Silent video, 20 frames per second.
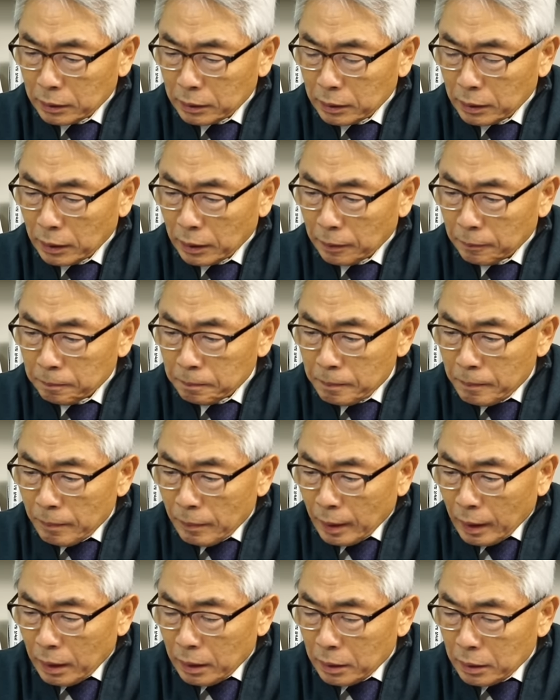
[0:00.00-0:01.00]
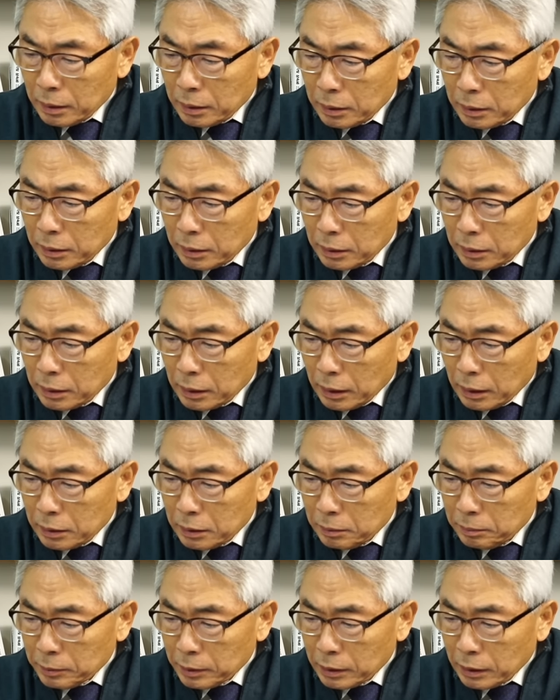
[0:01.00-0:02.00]
그런데 어, 여러
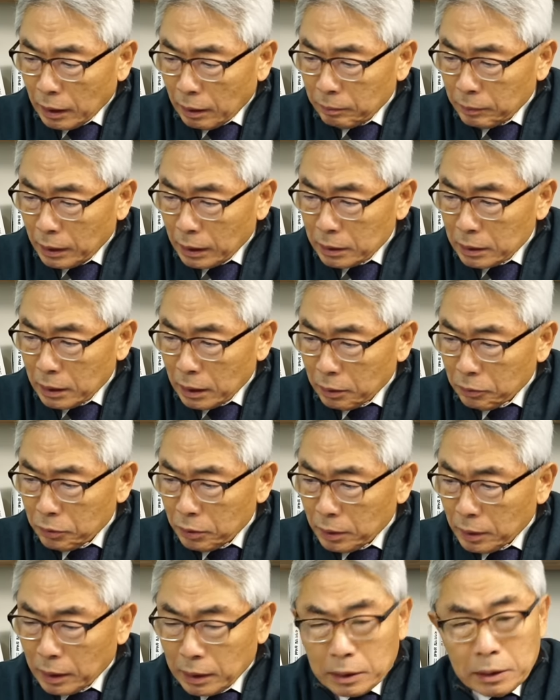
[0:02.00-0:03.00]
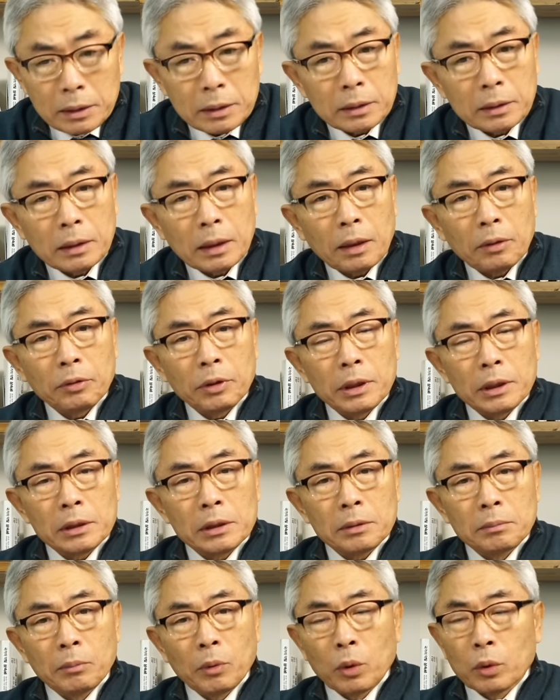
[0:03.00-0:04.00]
가지 뭐 사망사고가 있었다고
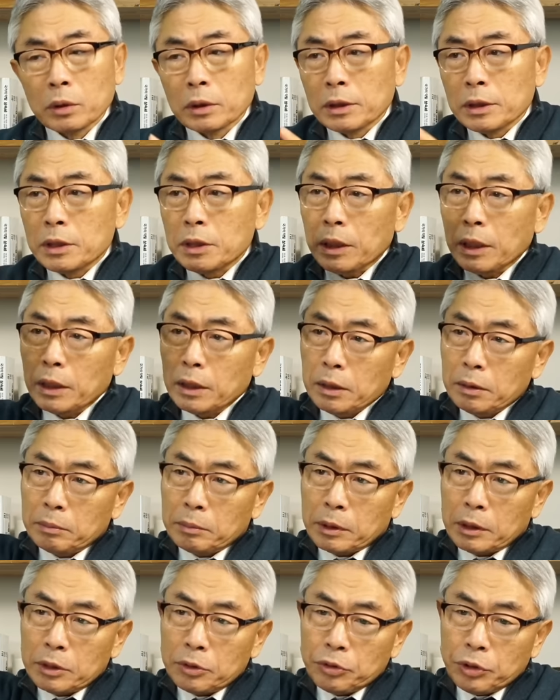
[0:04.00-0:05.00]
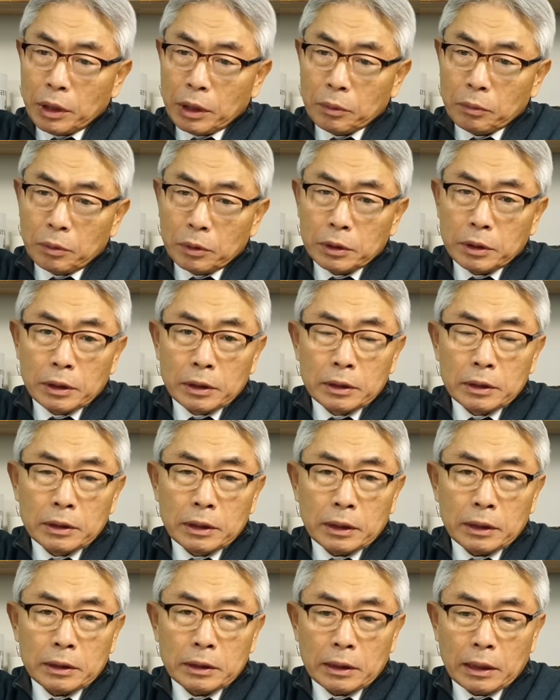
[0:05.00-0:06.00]
해서 모든 책임을 최고
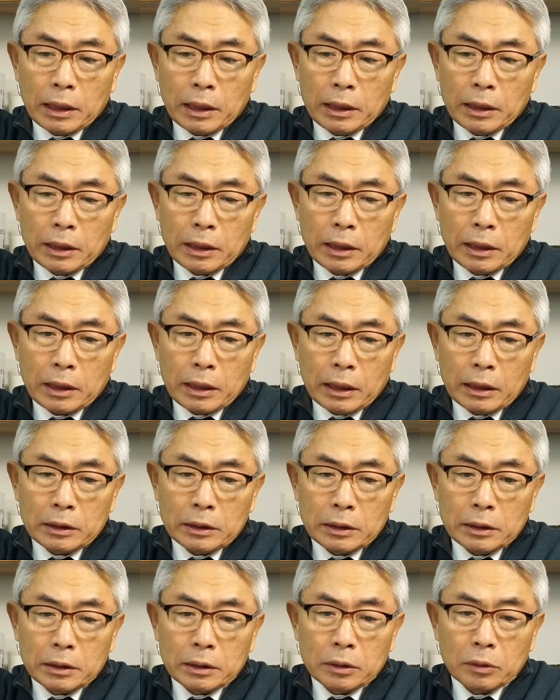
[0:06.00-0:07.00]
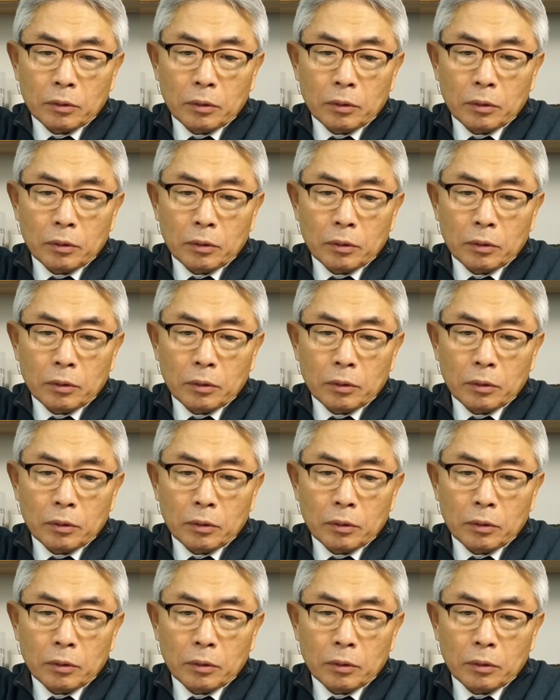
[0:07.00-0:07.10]
경영자에게까지